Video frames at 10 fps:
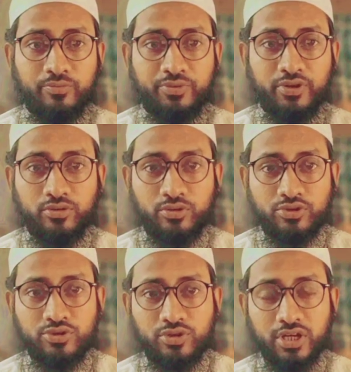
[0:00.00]
প্রিয়
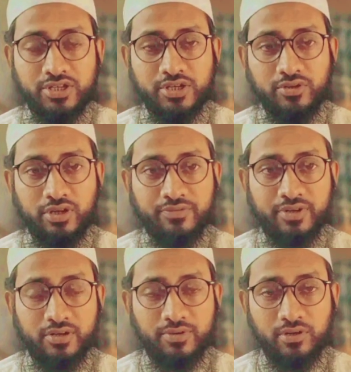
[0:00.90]
দর্শক আশা করি
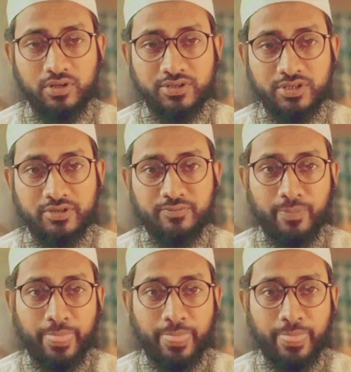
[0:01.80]
আপনারা ভালো আছেন